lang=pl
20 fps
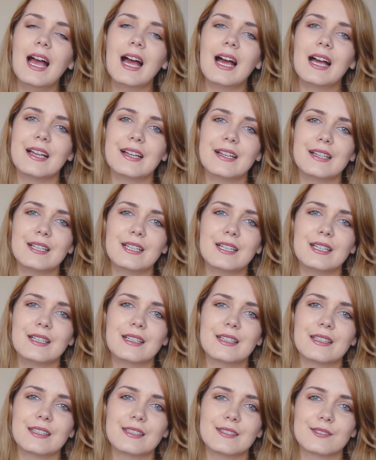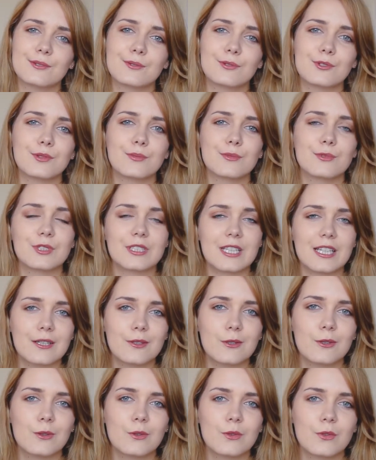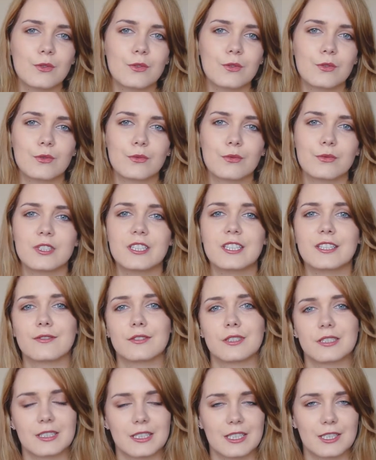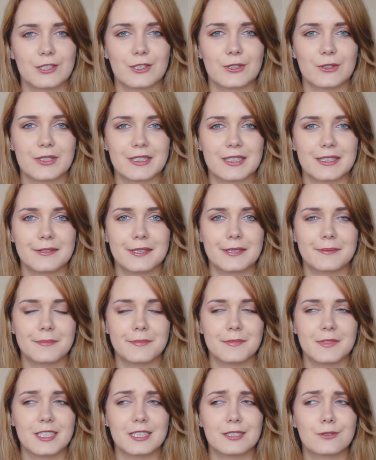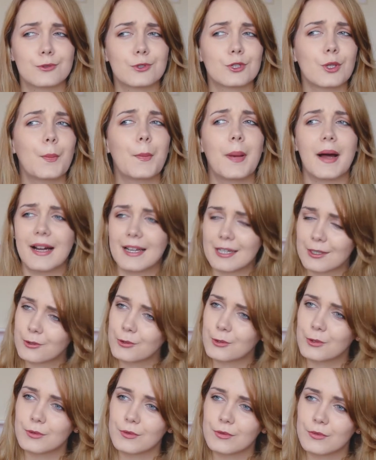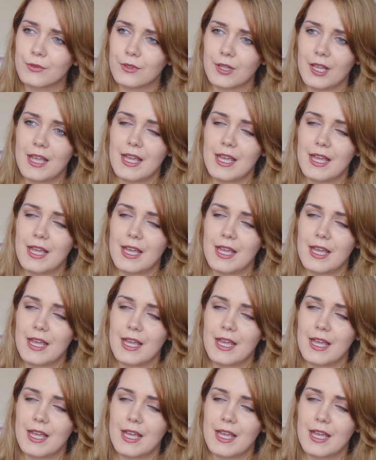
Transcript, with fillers: E, jest dużo muzeów, nie wszystkie jeszcze odkryłam. Jest dużo parków.